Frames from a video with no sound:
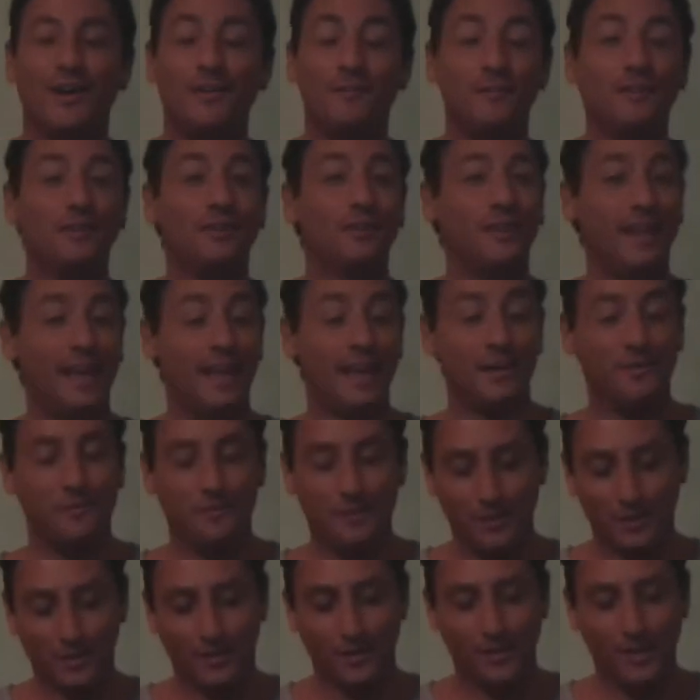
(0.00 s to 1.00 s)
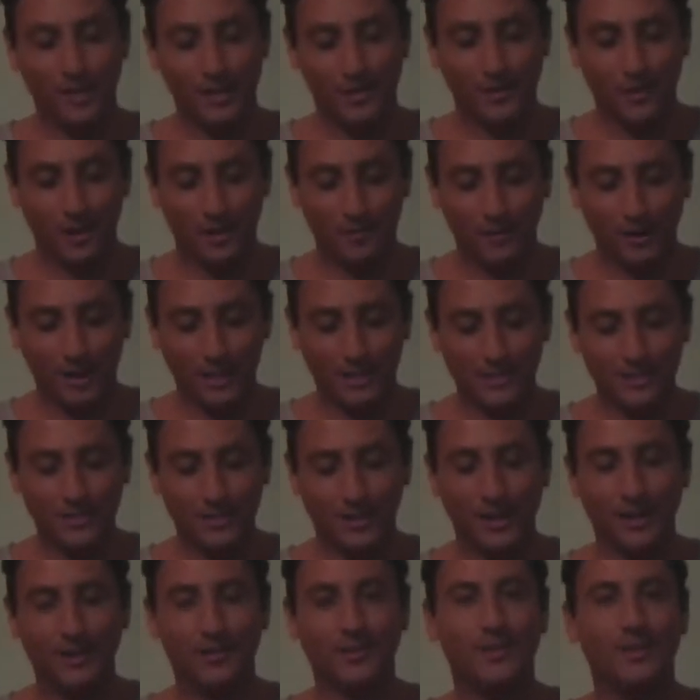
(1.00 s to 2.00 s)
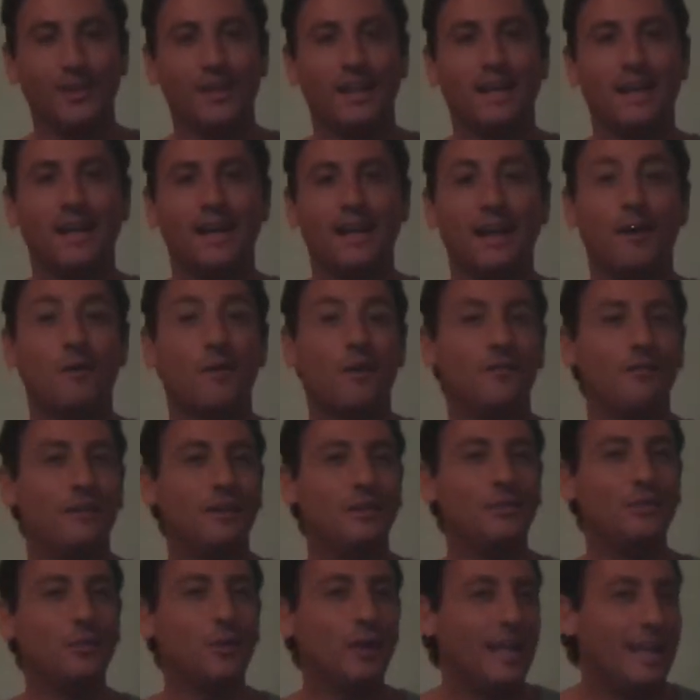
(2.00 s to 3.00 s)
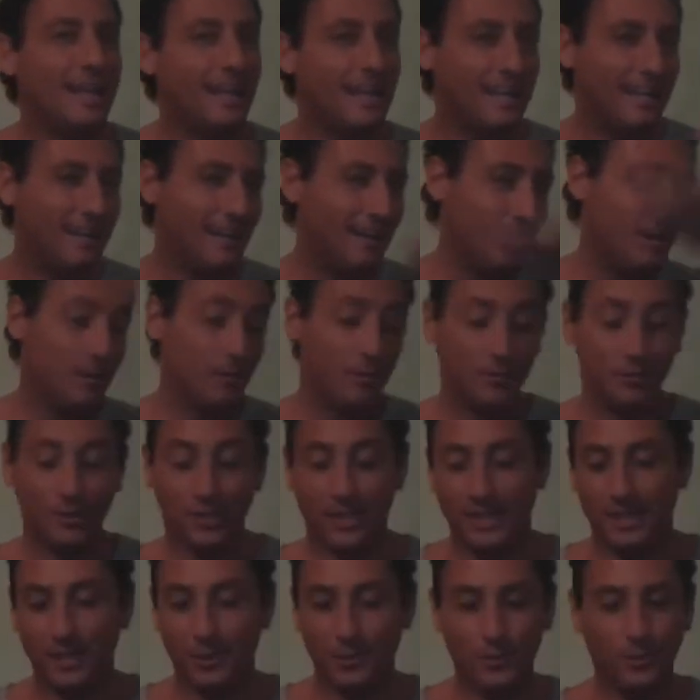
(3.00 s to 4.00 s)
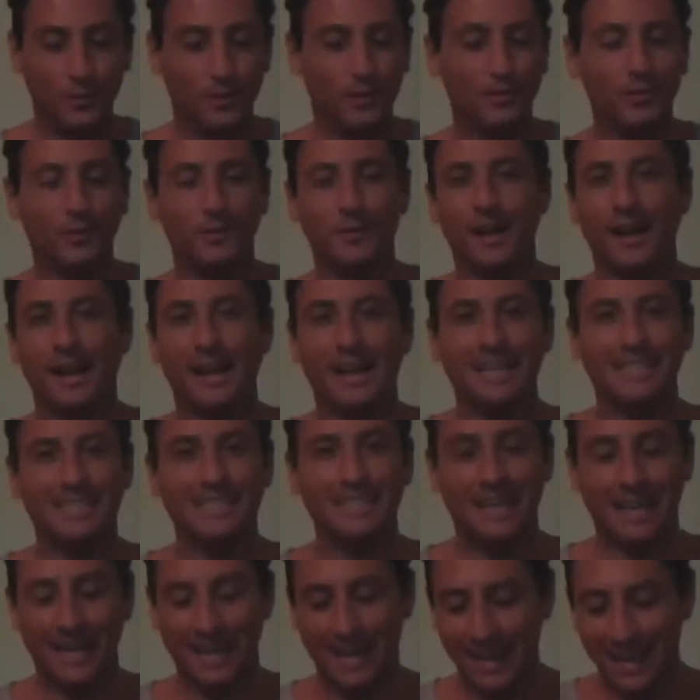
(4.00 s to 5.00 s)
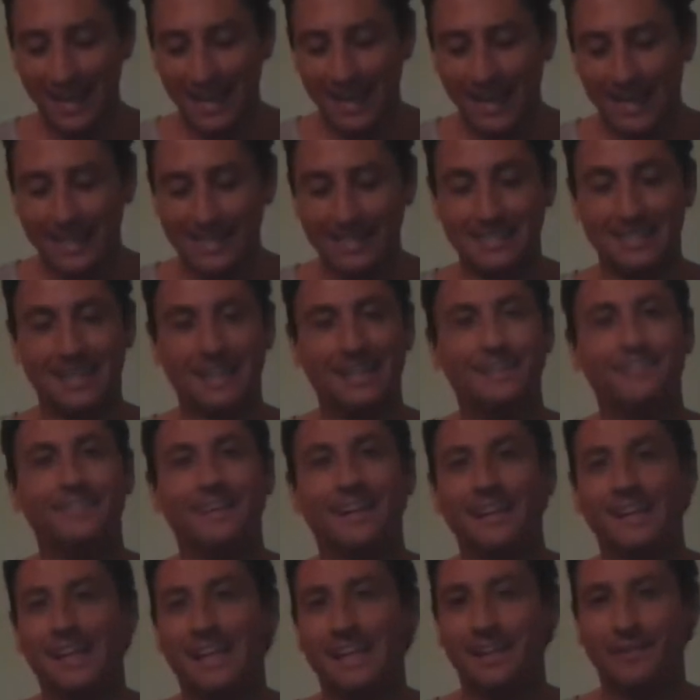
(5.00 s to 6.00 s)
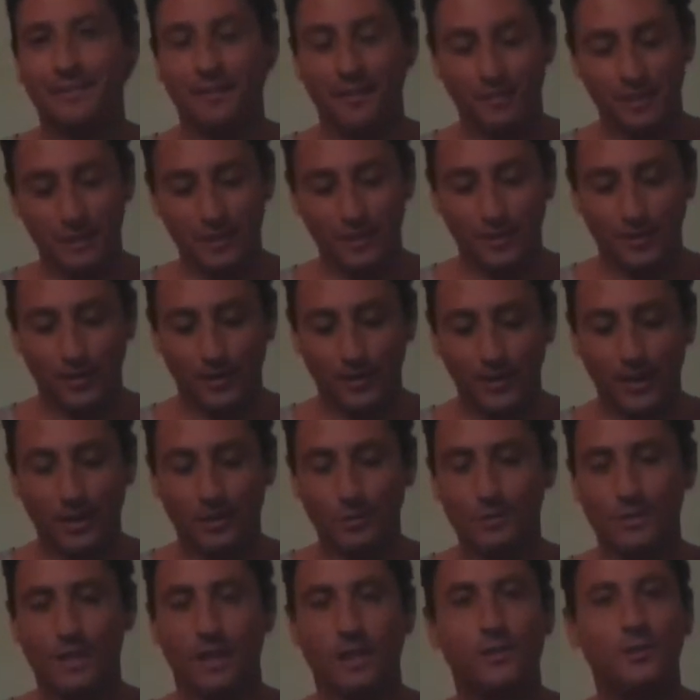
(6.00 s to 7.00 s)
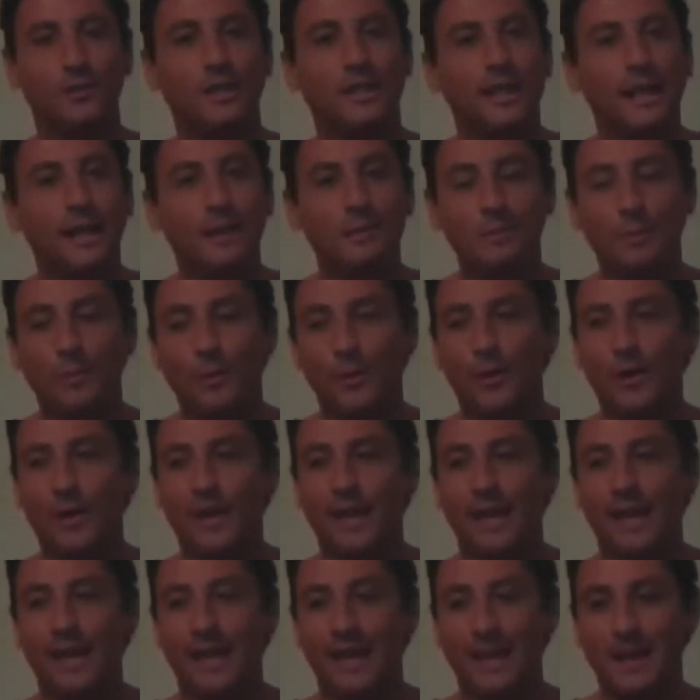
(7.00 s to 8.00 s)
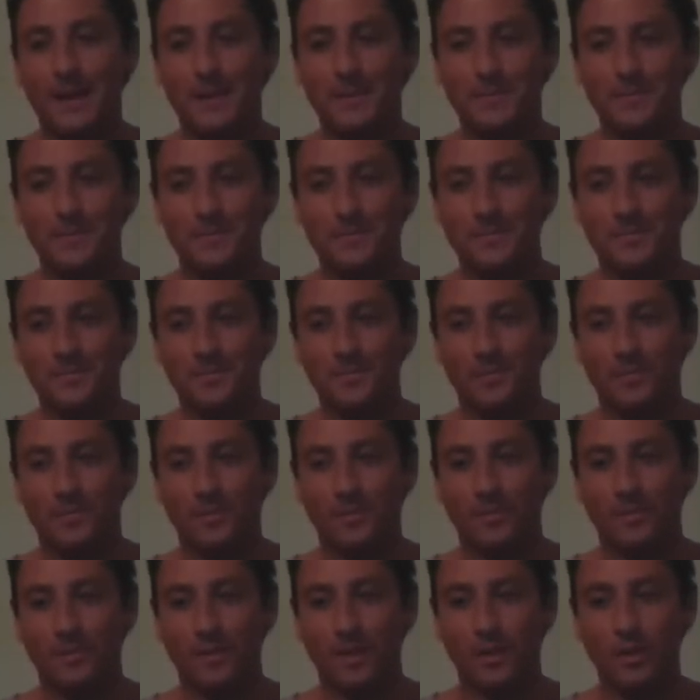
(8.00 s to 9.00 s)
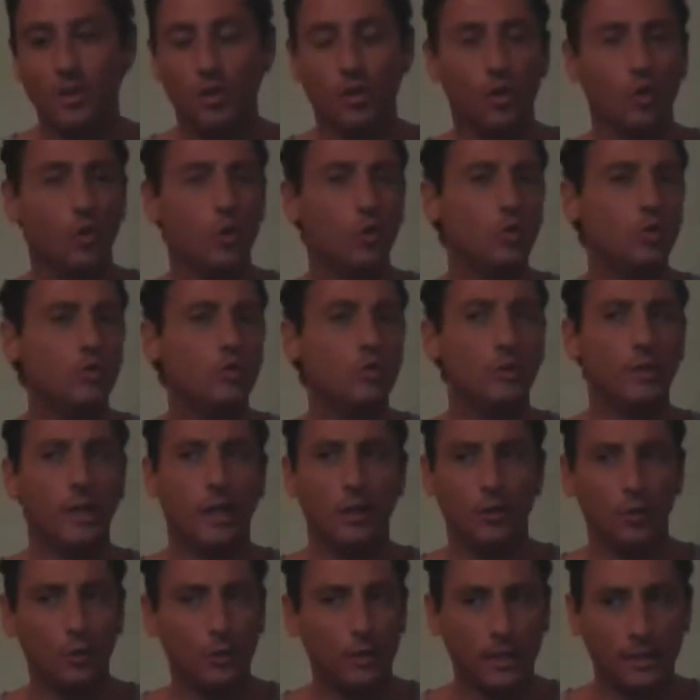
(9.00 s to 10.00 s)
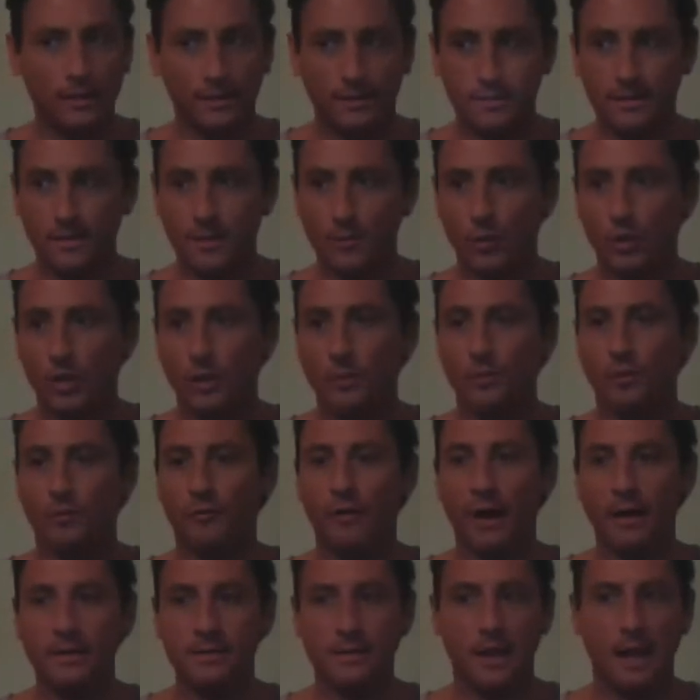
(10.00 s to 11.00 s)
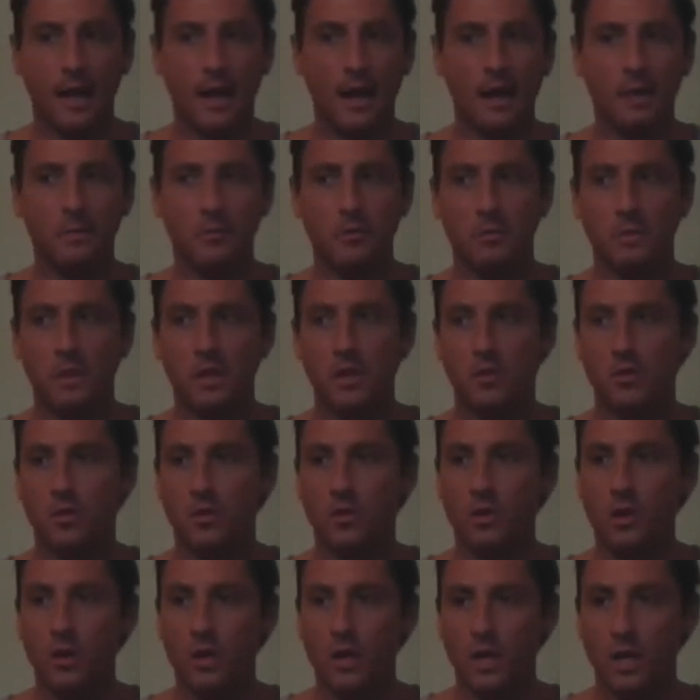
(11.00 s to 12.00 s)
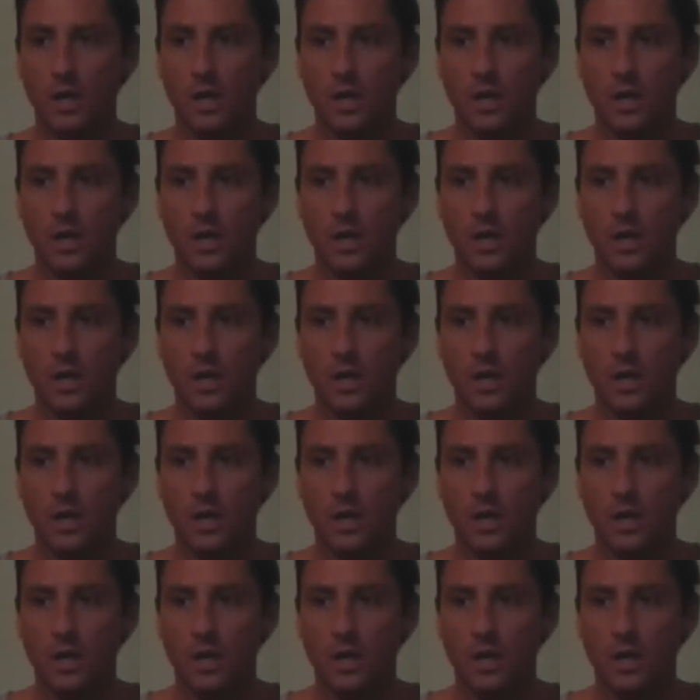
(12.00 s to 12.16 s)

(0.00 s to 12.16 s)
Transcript: è un video tag, un video in collaborazione con Laura Venturelli, la conoscerete tutti, insomma una ragazza stradivertente, fa video da un sacco di tempo e um, io l'ho conosciuta non tantissimo tempo fa, sarà più o meno